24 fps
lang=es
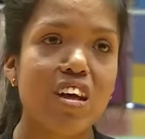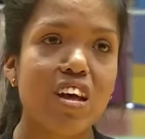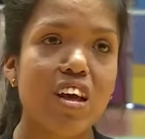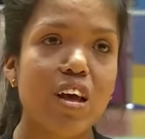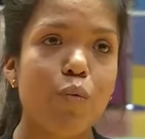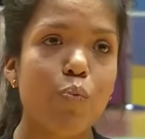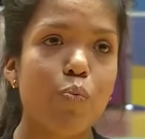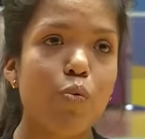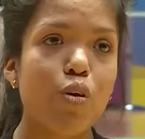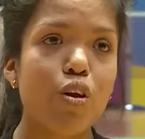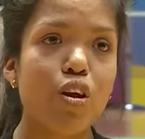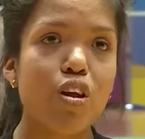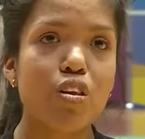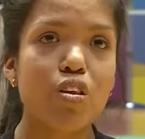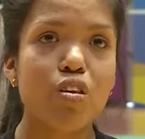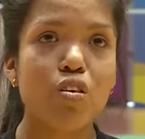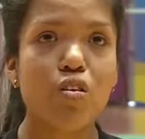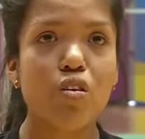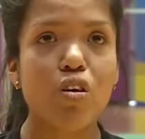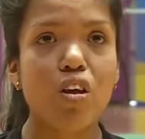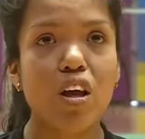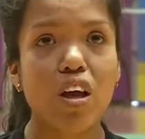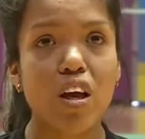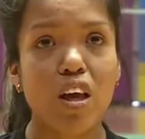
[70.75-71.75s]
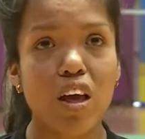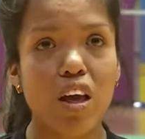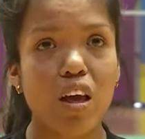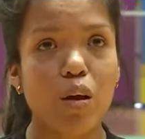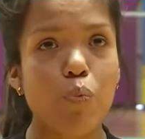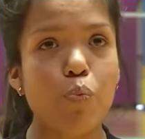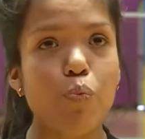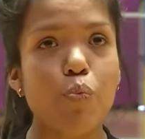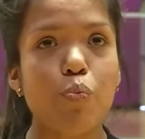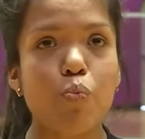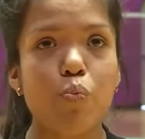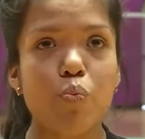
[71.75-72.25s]
Y es por eso de
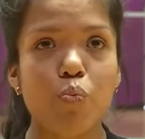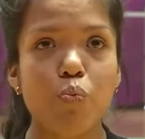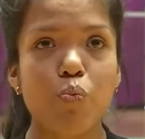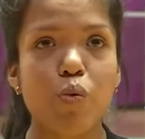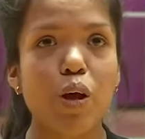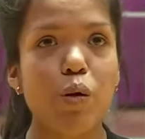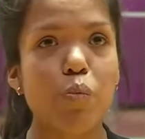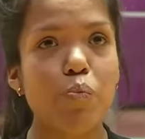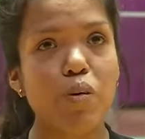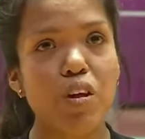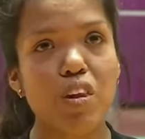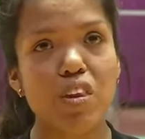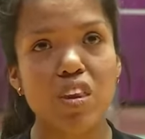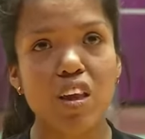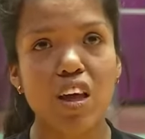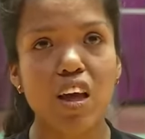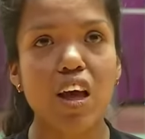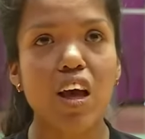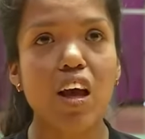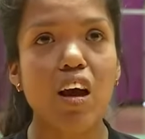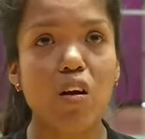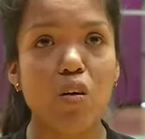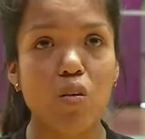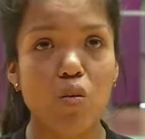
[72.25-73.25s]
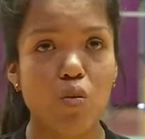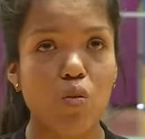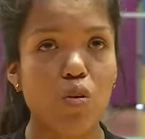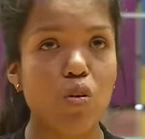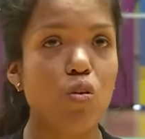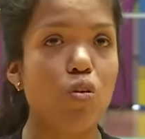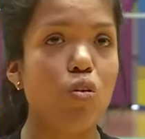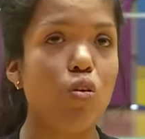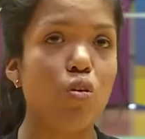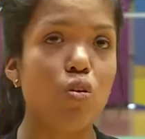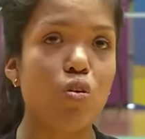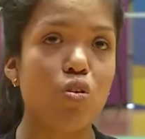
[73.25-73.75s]
que empecé a,
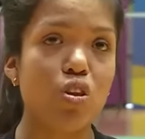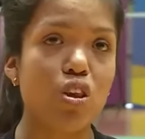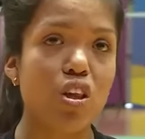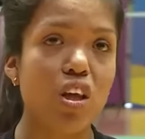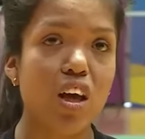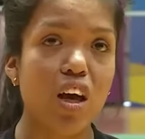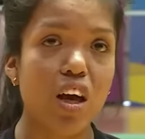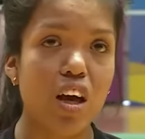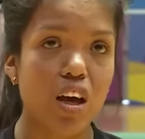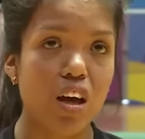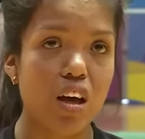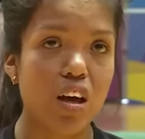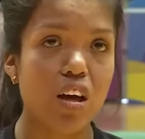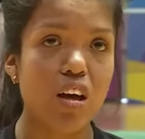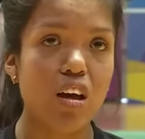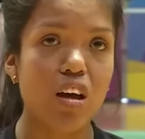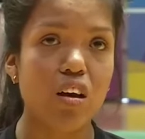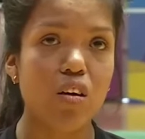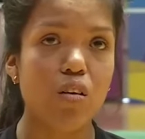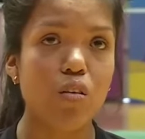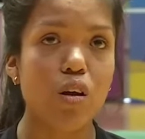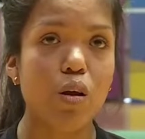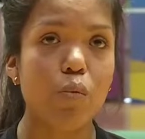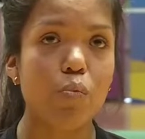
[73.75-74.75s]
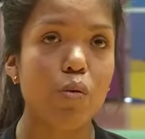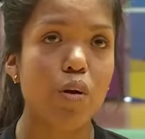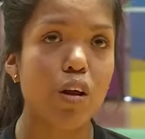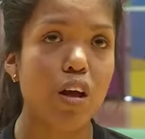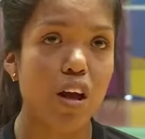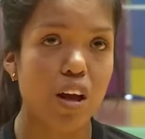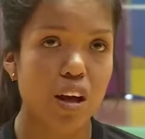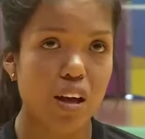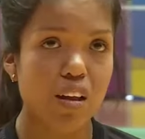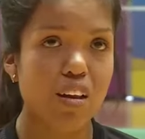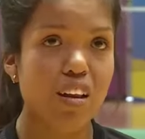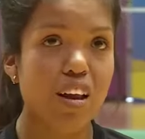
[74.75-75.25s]
cuando conocí a una
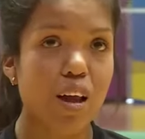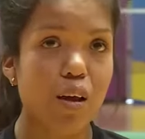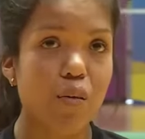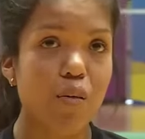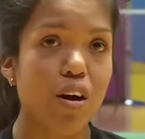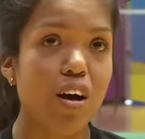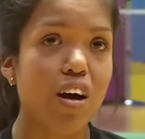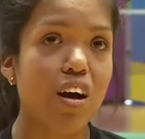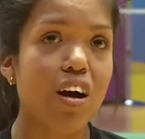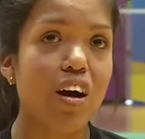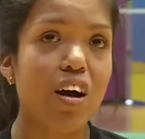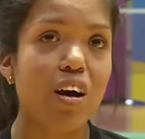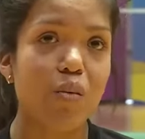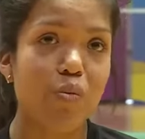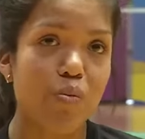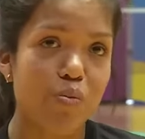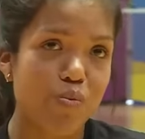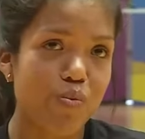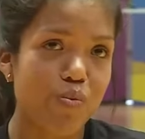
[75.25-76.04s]
talla baja,